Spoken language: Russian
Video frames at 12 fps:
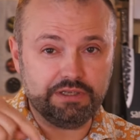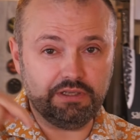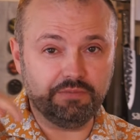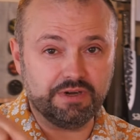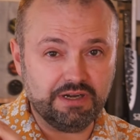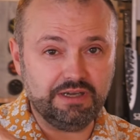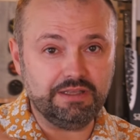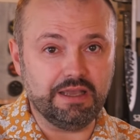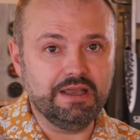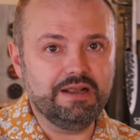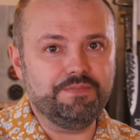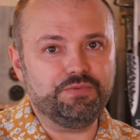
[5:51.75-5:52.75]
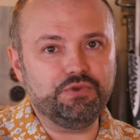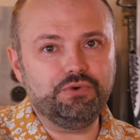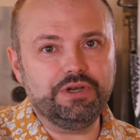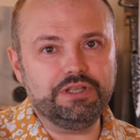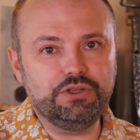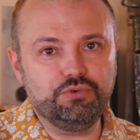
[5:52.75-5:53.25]
какие-то барханы,
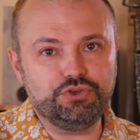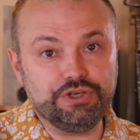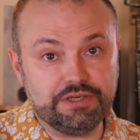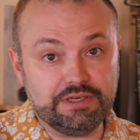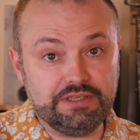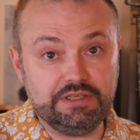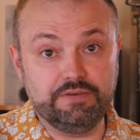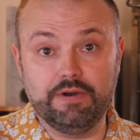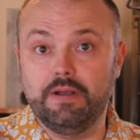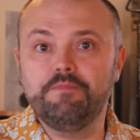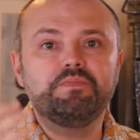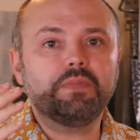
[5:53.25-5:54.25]
но это не очень красиво